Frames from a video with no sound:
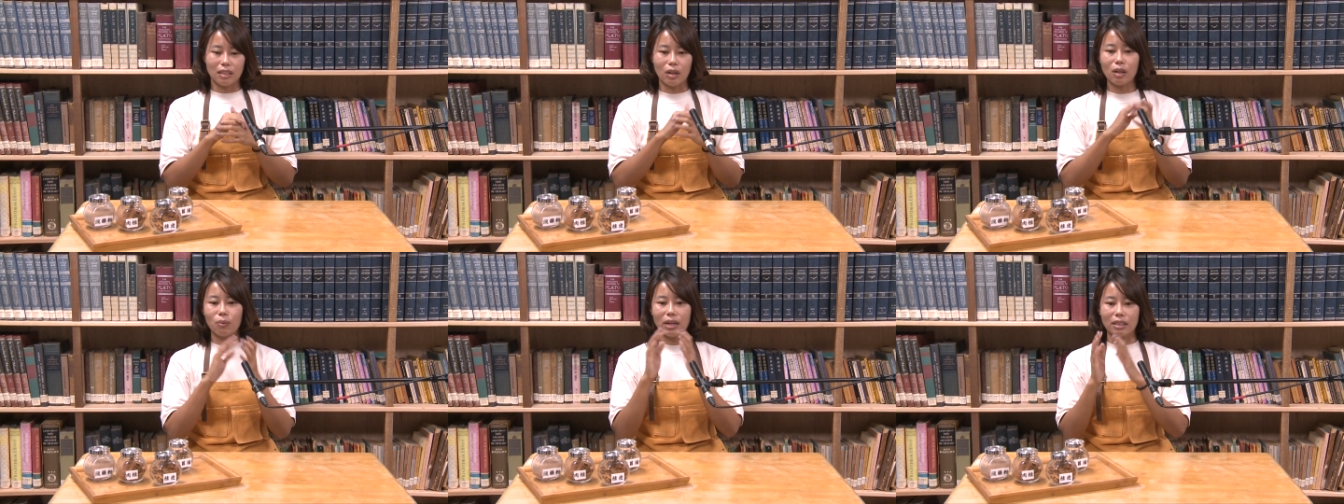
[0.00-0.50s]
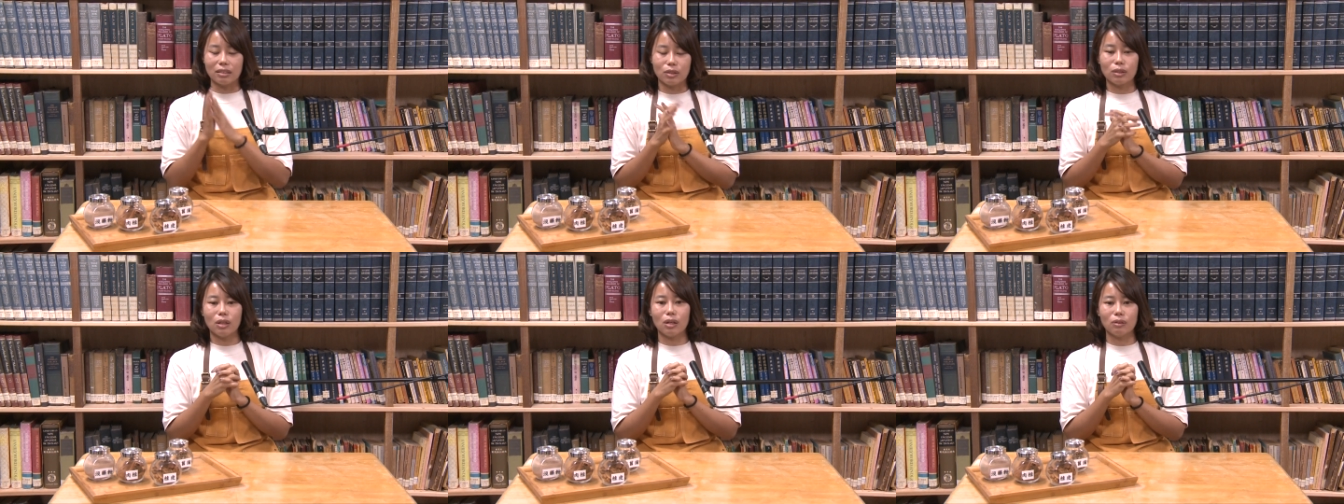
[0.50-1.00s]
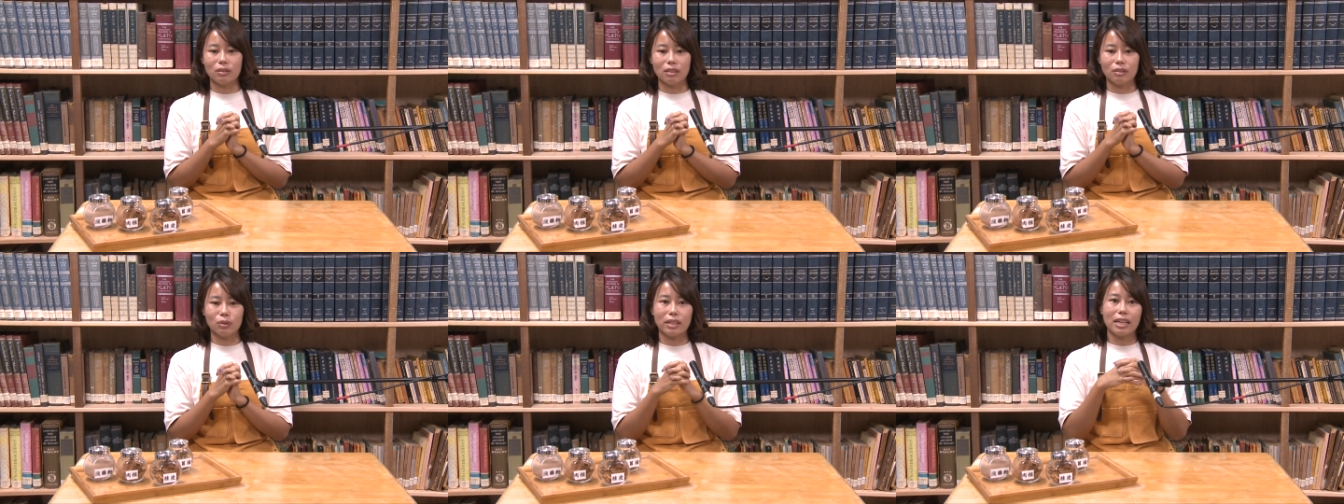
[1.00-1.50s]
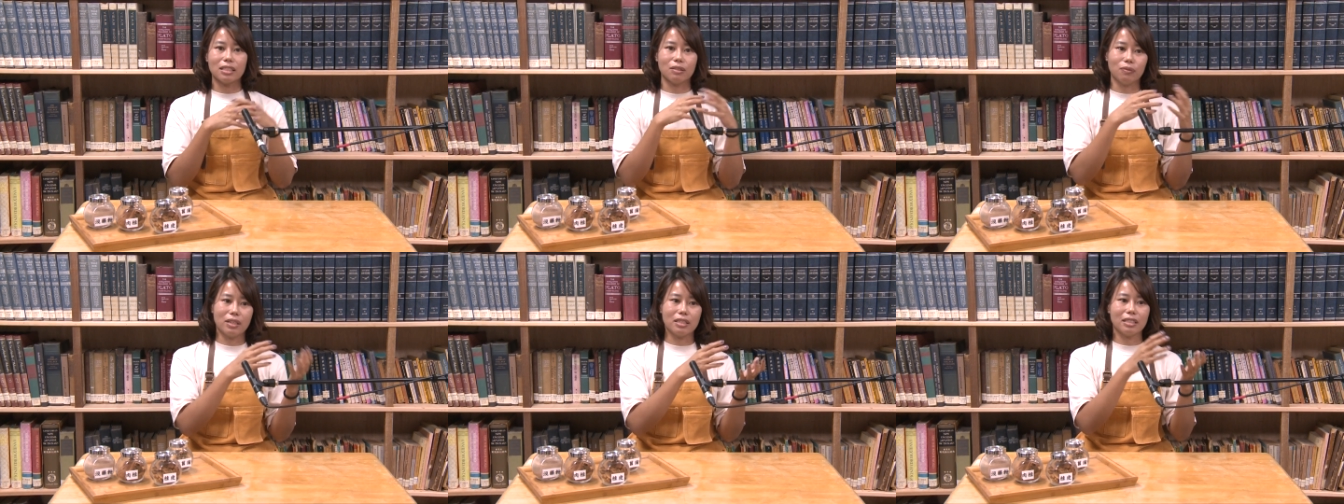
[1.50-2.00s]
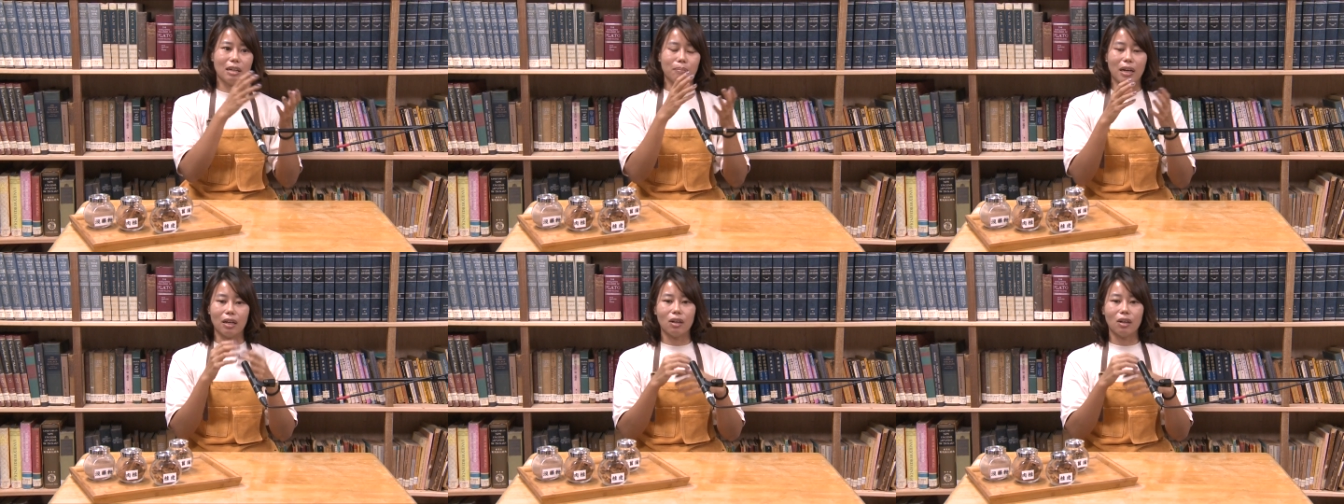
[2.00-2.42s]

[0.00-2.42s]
祷告完之后呢，就开始分享嘛。